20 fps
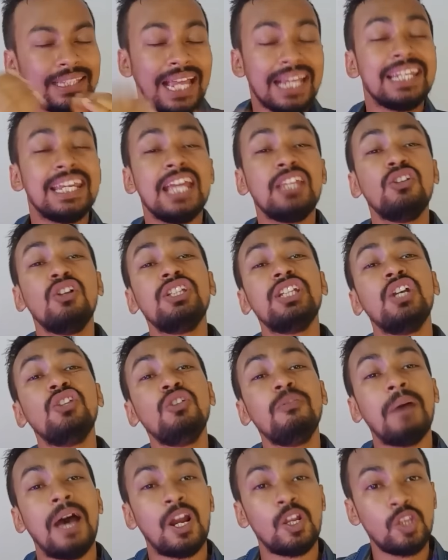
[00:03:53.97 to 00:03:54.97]
তাই সে দল যেহেতু
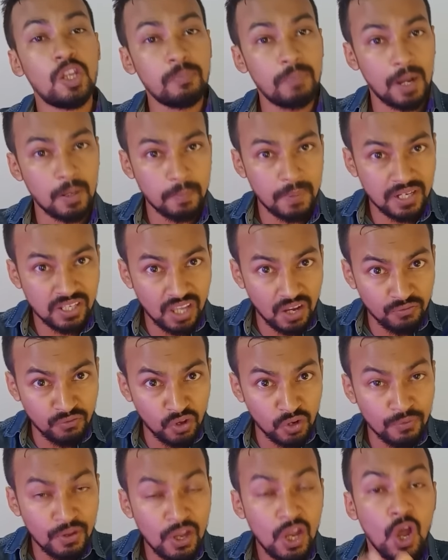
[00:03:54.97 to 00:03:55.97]
ভারতের পারপাস সার্ভ
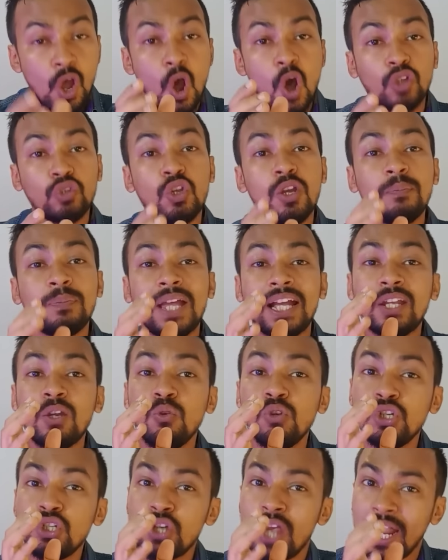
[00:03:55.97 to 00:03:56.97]
করবে অতএব তাকে
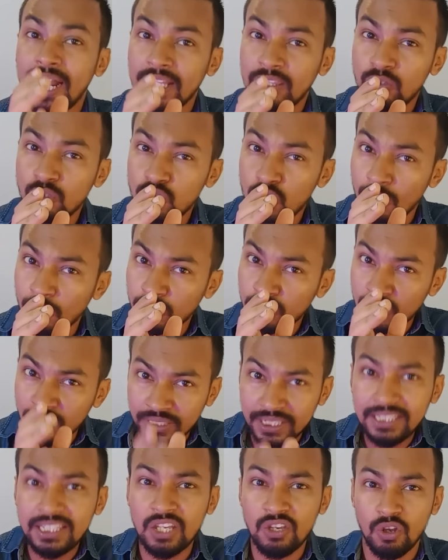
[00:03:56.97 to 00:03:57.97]
উনিশশো একাত্তর সমর্থন
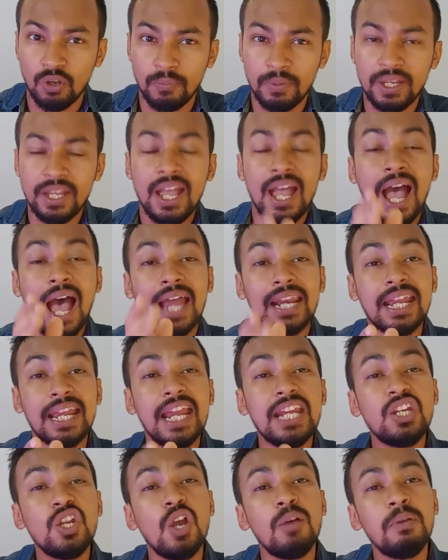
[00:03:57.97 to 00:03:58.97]
দিতেই হবে আর
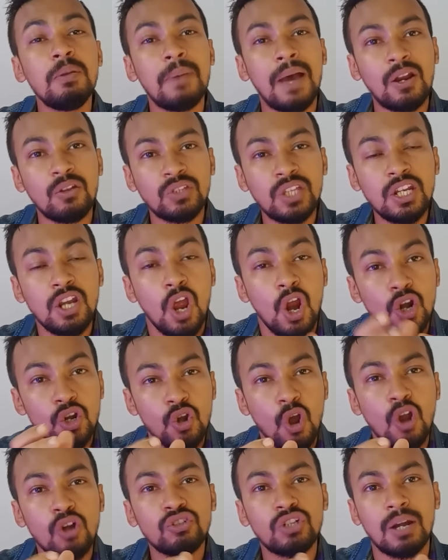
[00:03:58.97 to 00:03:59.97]
এটি হবে ভারতের
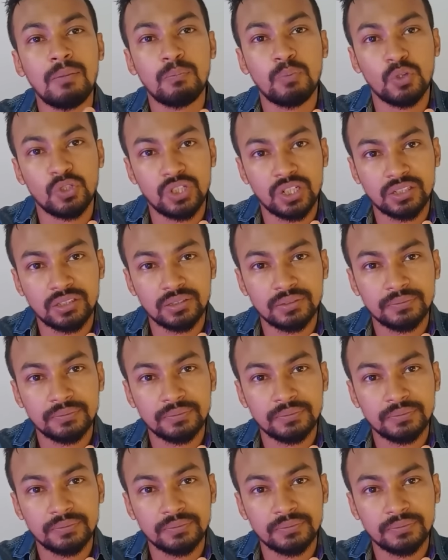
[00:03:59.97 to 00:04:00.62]
লং টার্ম প্রজেক্ট